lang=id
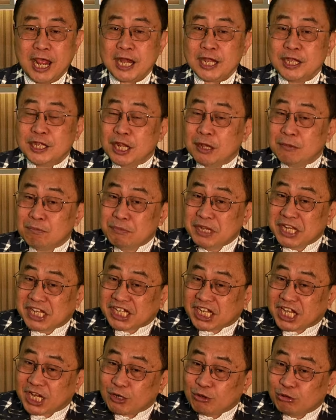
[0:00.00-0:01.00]

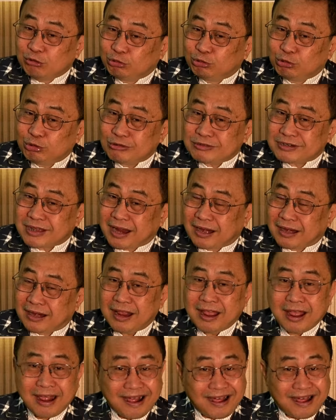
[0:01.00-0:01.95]
demi keuntungan